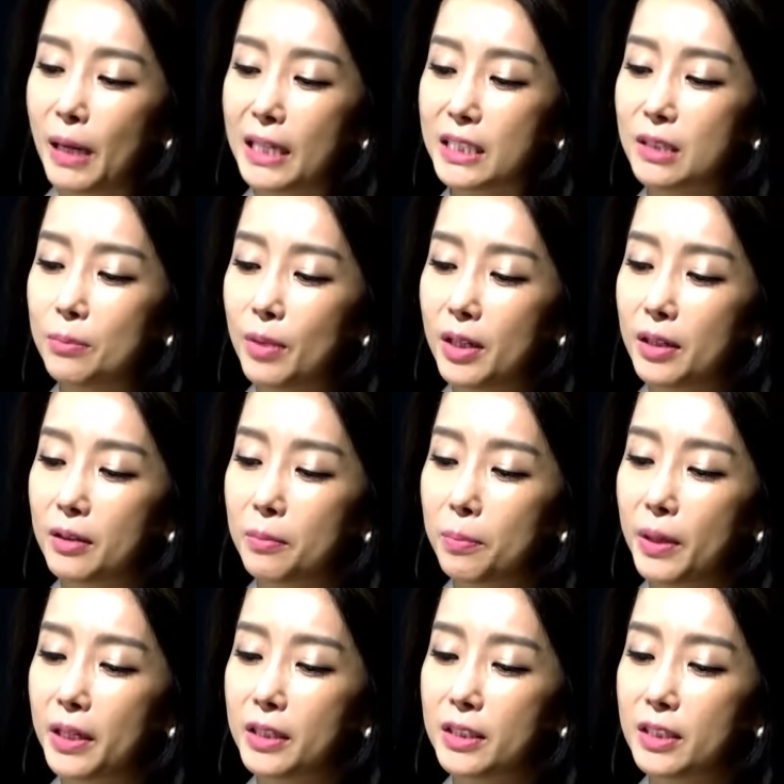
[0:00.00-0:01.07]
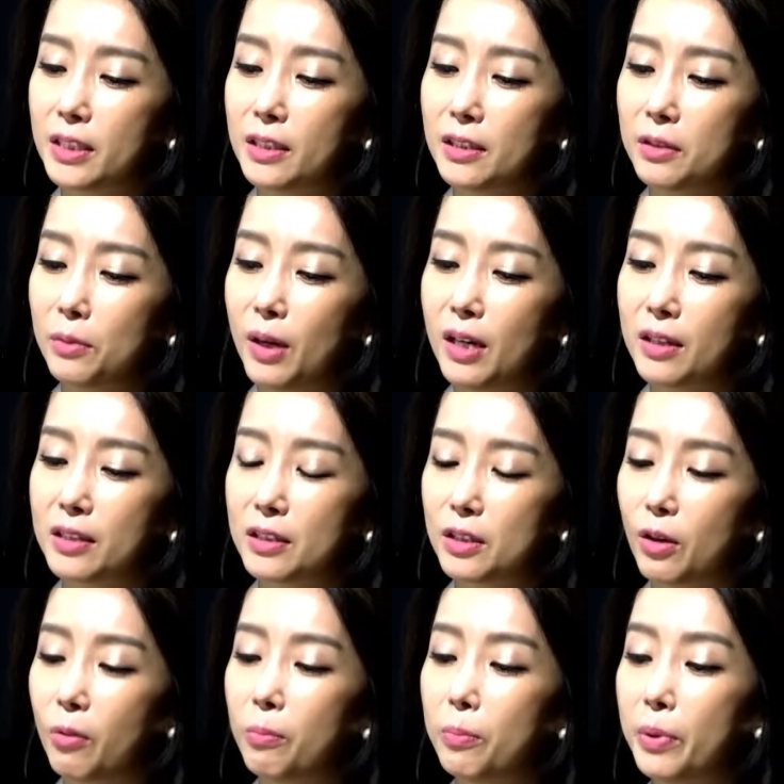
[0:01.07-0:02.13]
마지막 페이지와 그
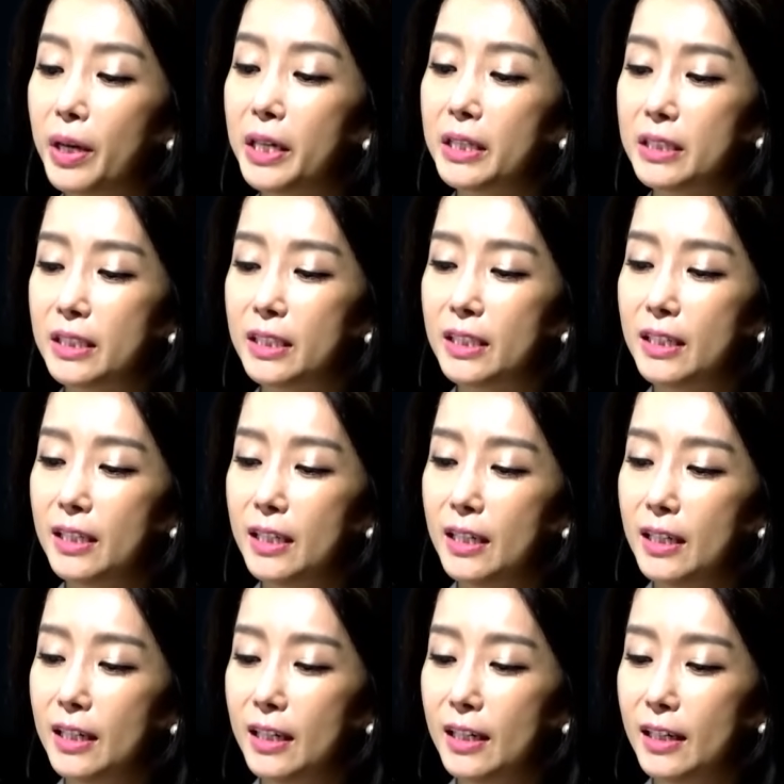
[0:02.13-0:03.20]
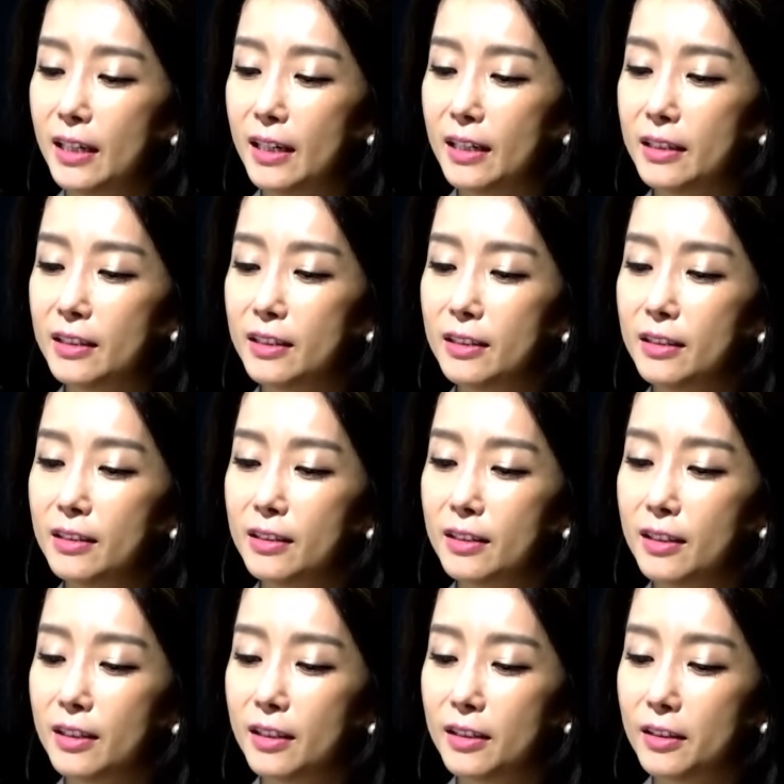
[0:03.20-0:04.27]
전 페이지는 어.